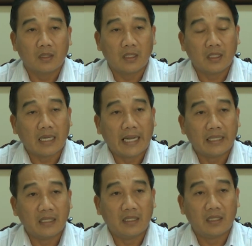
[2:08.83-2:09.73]
thì đến
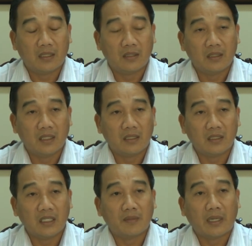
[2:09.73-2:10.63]
nay thì ờ,
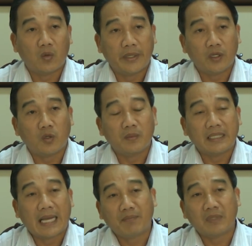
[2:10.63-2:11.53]
trên địa bàn huyện có
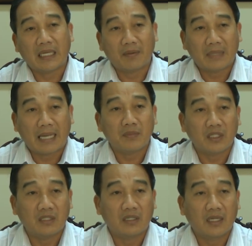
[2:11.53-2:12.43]
18 trên 28
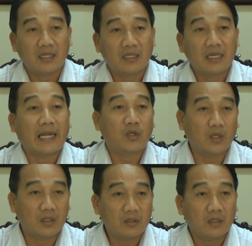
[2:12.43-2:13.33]
trường đã đạt
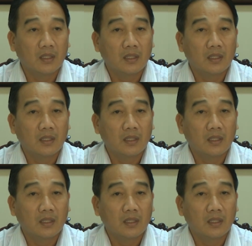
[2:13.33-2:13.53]
chuẩn